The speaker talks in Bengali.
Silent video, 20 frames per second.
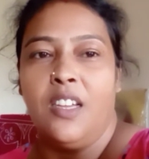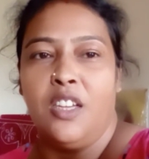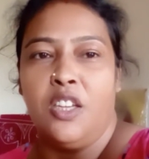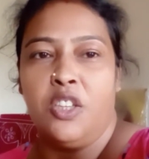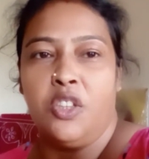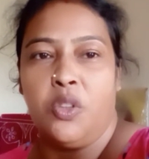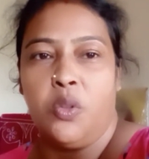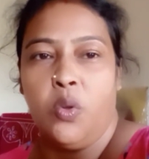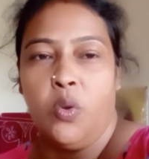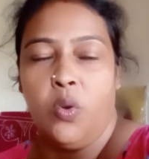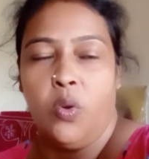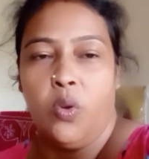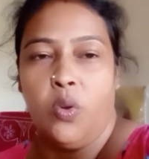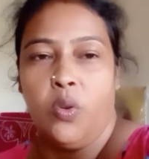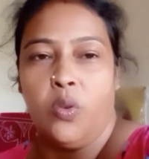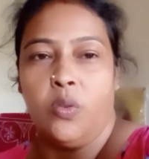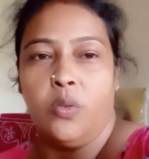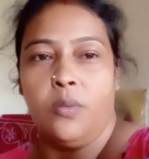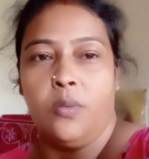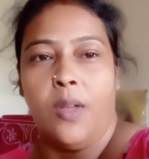তো
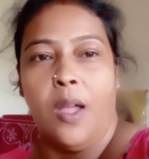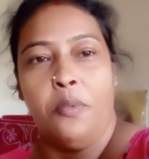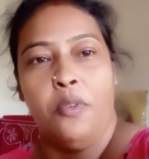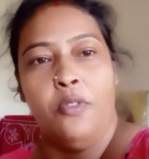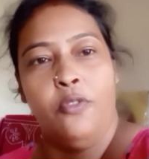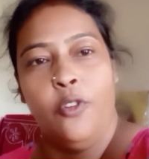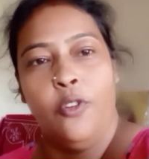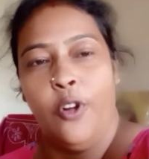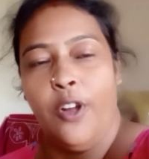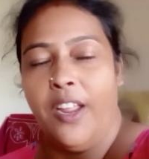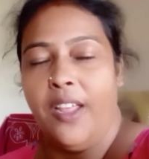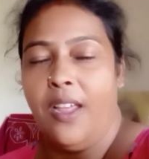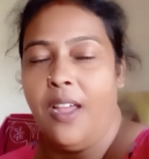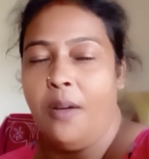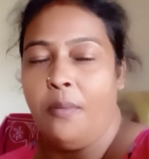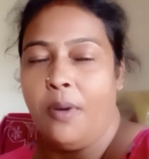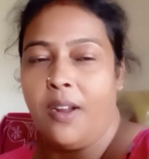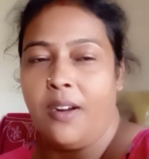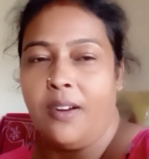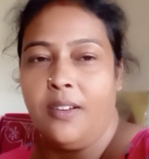আমি ফোনেই
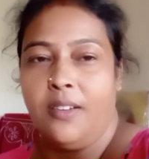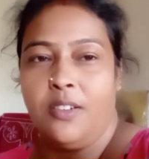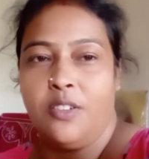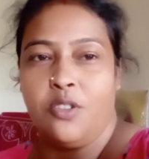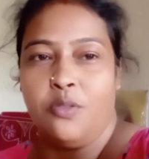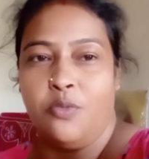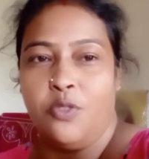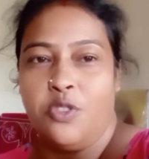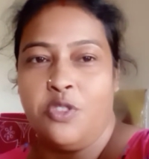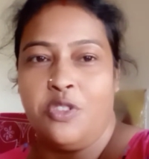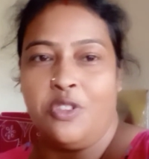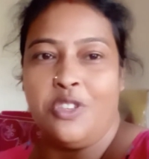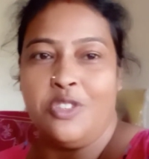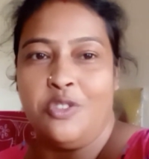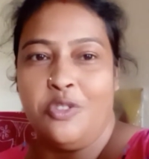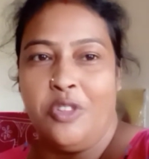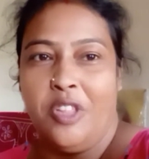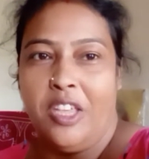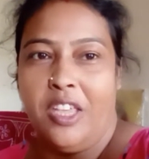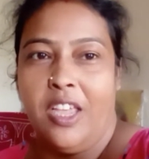আমার সমস্ত কিছু
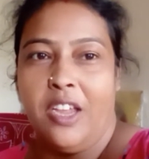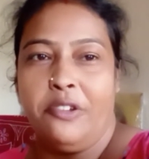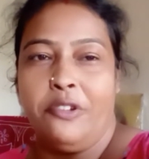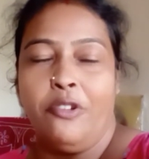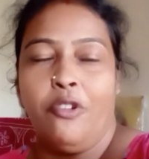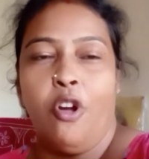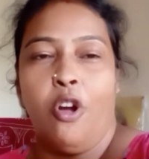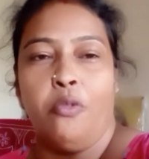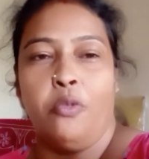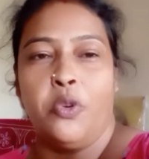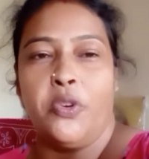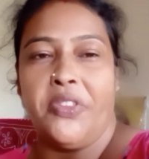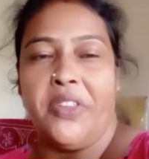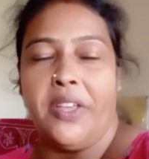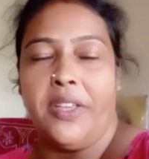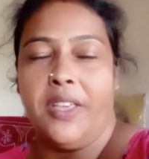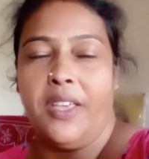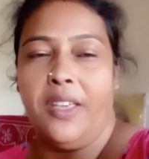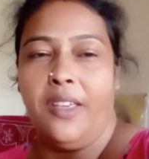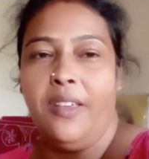দেখি একটু খবর
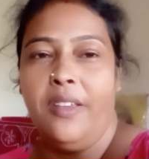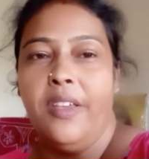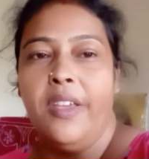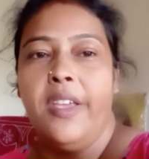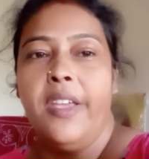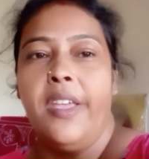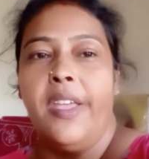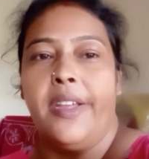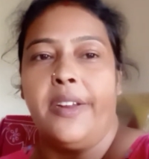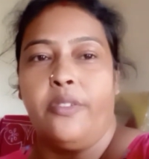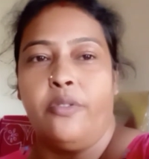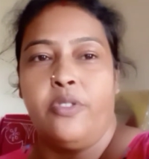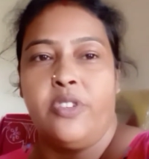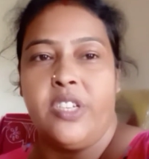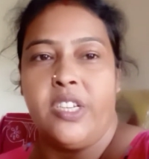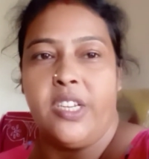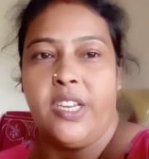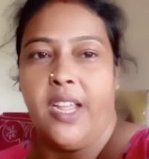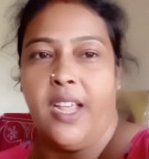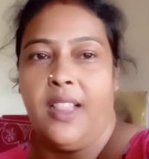দেখি একটু
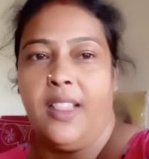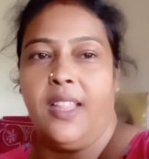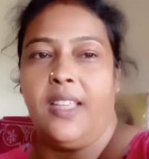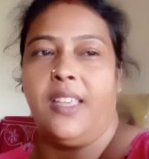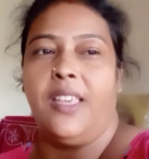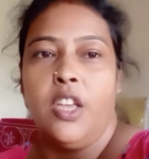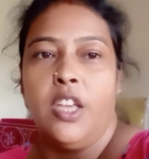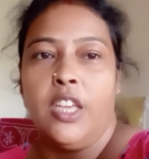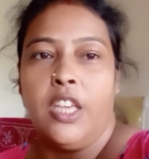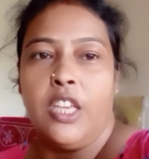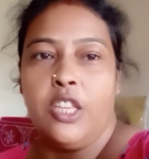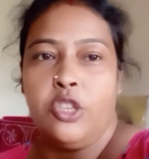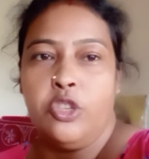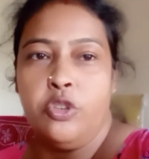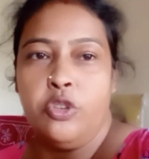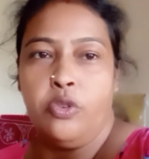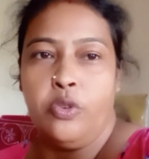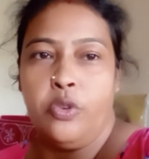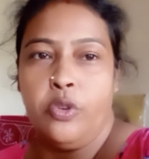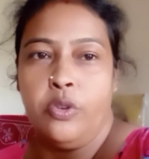সিরিয়াল দেখি
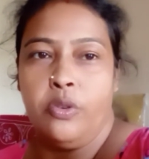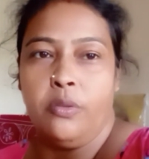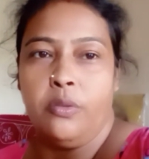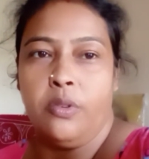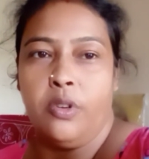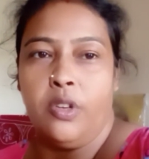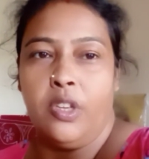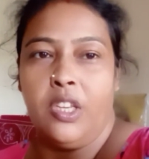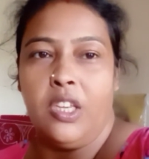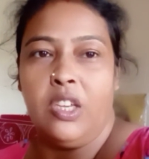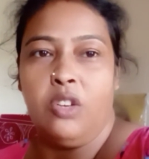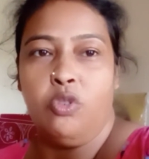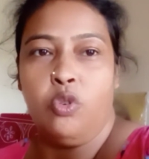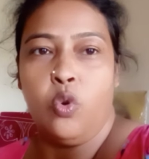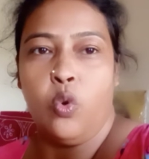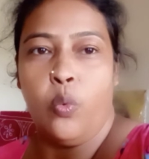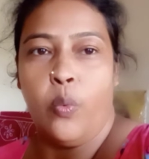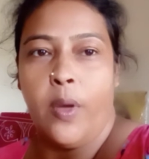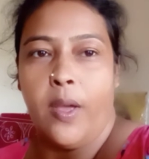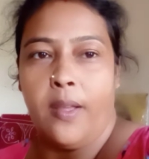কিছু
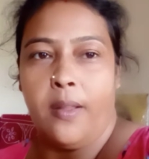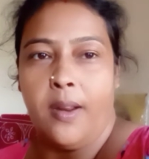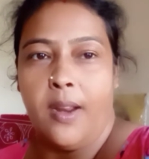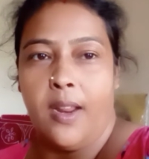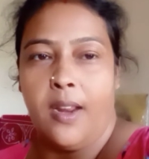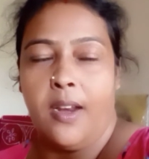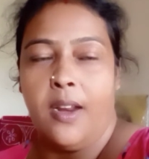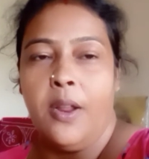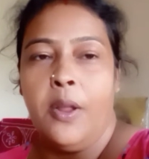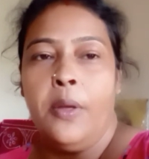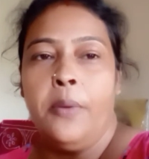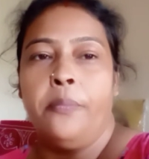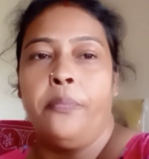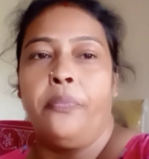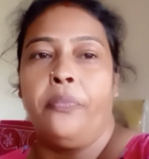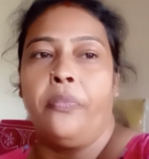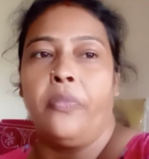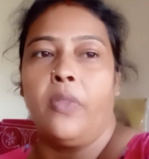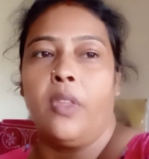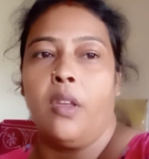ইউটিউবারের
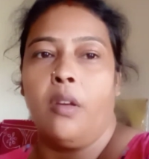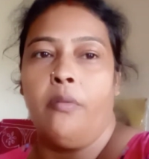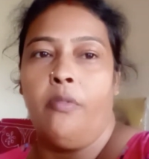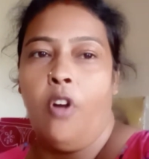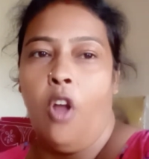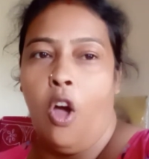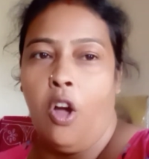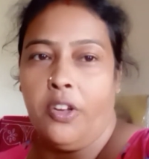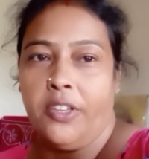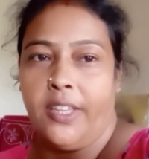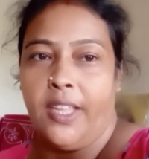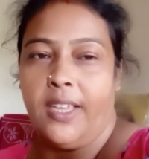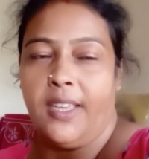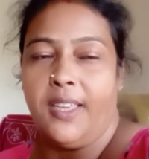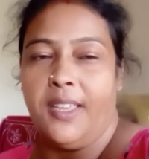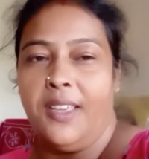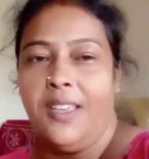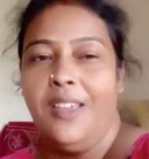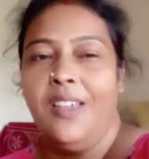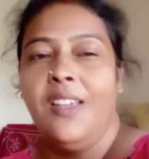ব্লগ
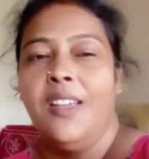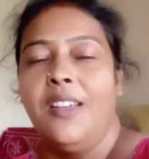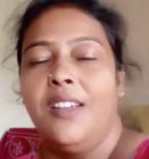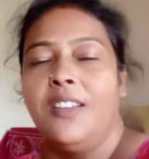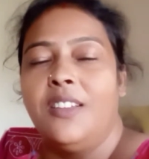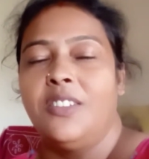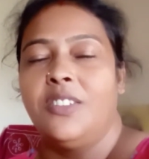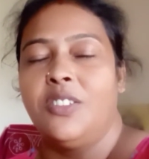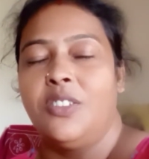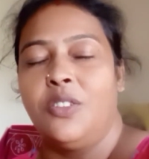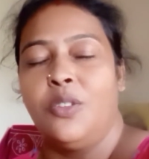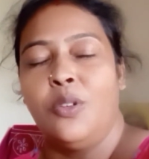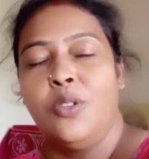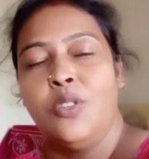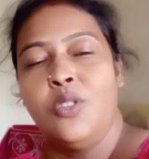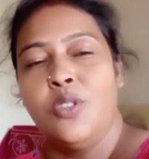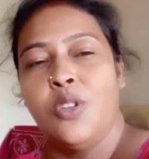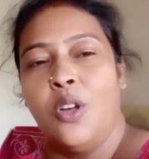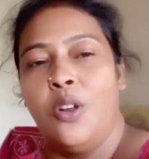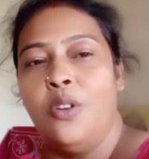দেখি তো
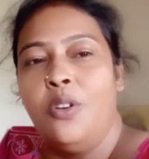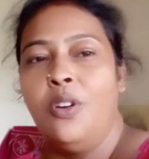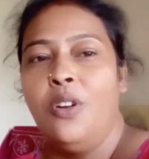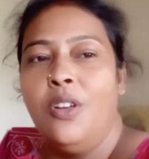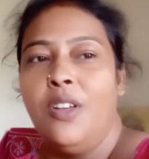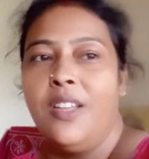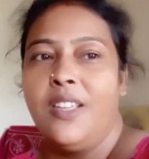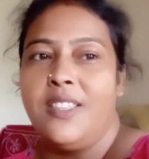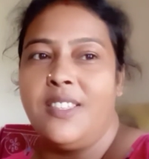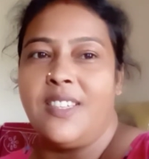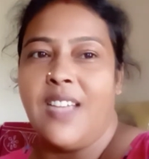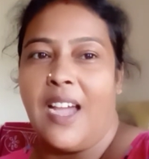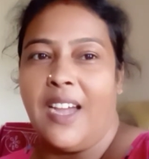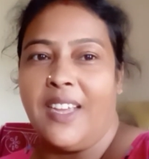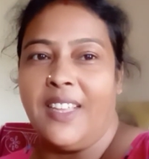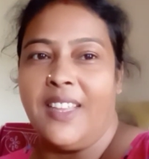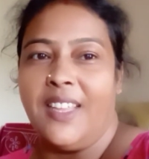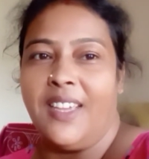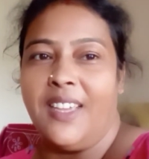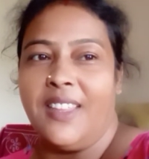চলো চা
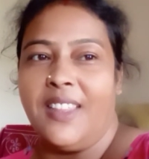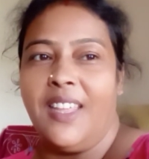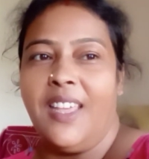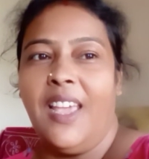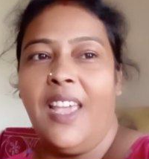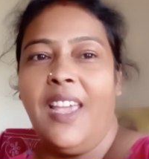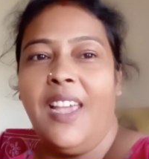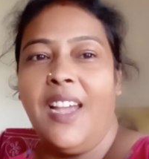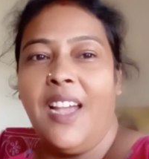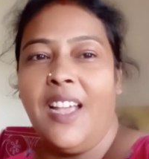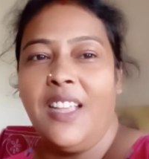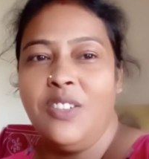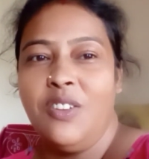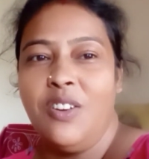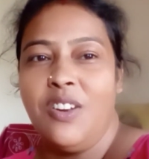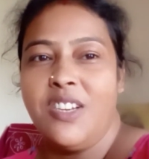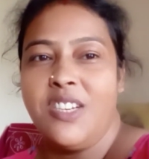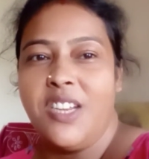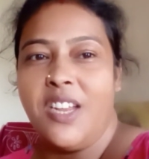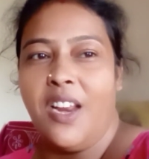খেতে খেতে এই
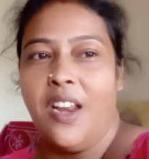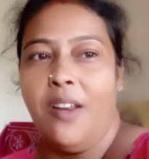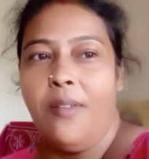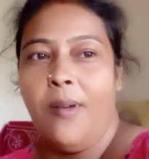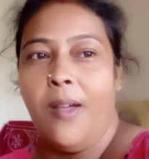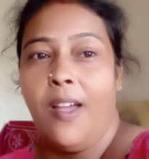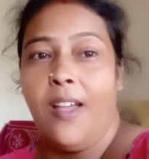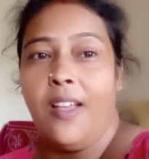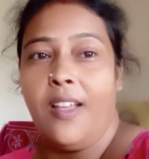কাজগুলো সেরে নেওয়া